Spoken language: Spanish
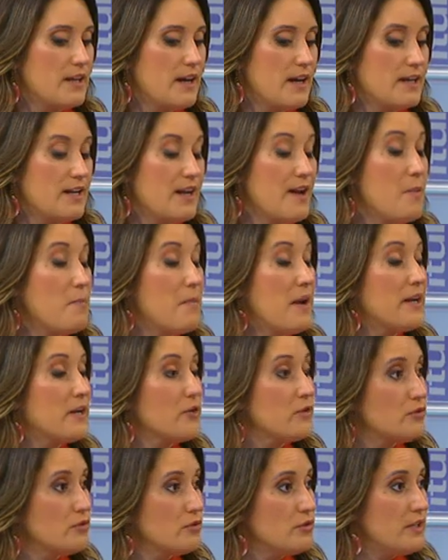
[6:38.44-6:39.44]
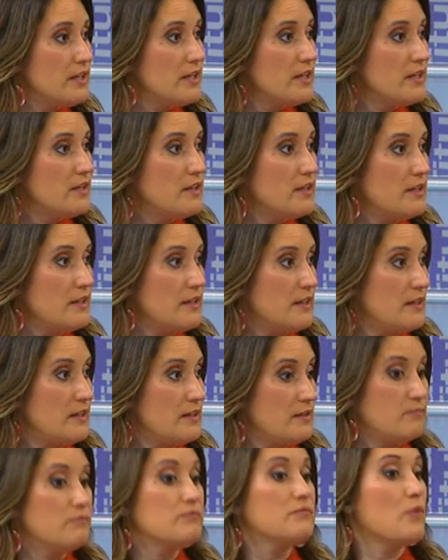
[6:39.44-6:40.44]
da en el marco de
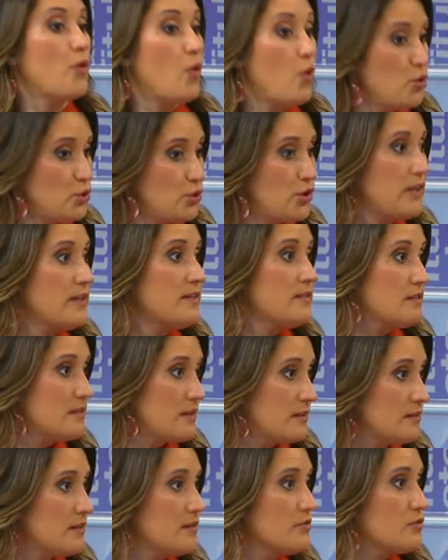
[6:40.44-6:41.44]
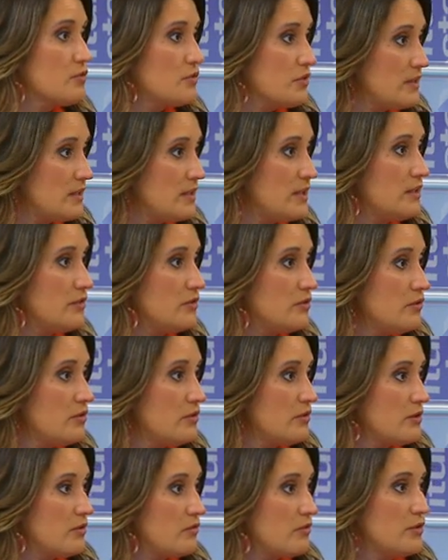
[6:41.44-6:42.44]
eh, otras que están
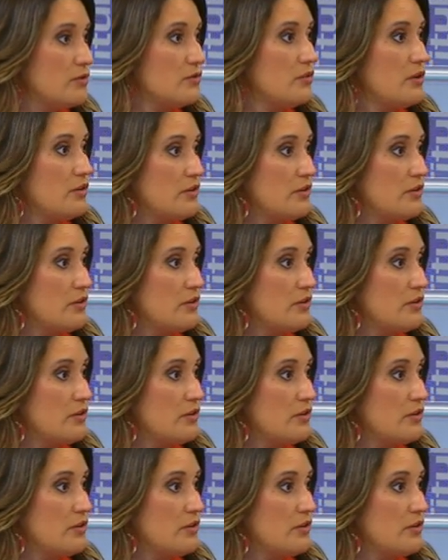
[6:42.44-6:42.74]
sucediendo en cuanto a